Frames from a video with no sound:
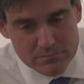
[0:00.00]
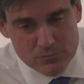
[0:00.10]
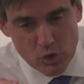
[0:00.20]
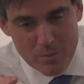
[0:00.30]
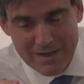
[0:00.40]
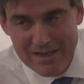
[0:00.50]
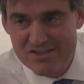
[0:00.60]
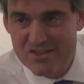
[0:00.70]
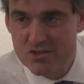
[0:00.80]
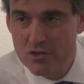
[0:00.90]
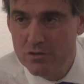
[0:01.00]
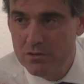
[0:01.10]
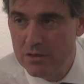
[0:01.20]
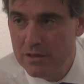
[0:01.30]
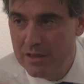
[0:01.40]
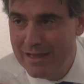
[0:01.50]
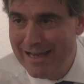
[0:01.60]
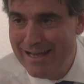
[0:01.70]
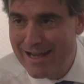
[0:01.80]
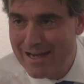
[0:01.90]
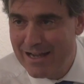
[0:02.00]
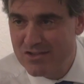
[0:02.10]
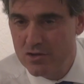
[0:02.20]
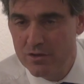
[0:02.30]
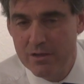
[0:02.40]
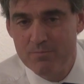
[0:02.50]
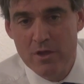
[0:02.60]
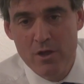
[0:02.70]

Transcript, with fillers: normalización en las relaciones.